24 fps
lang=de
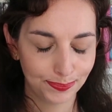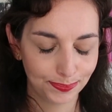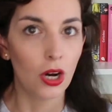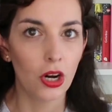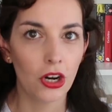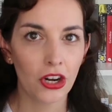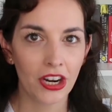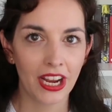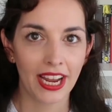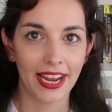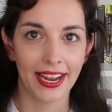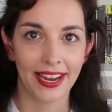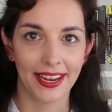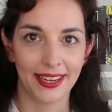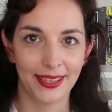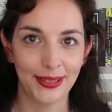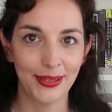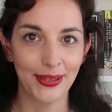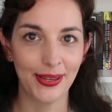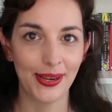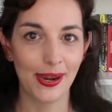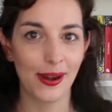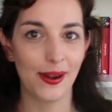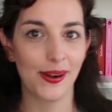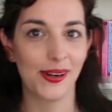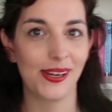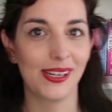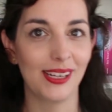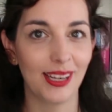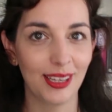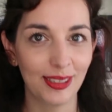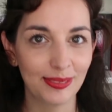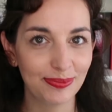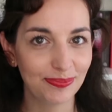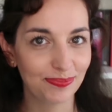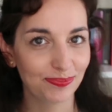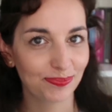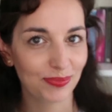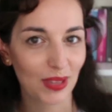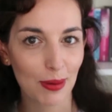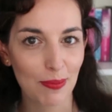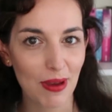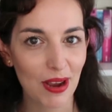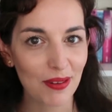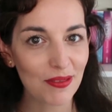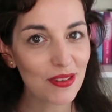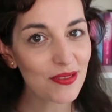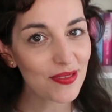Okay,
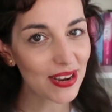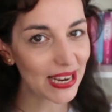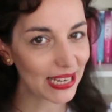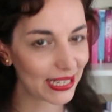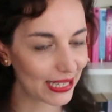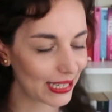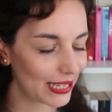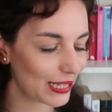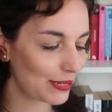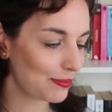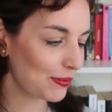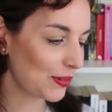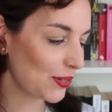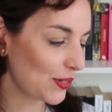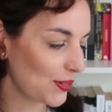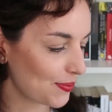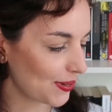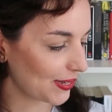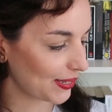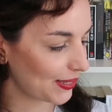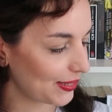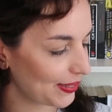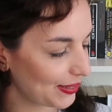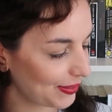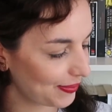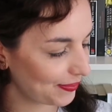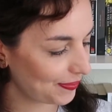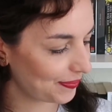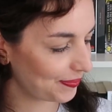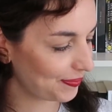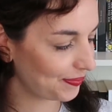machen wir weiter. Ich bin gespannt.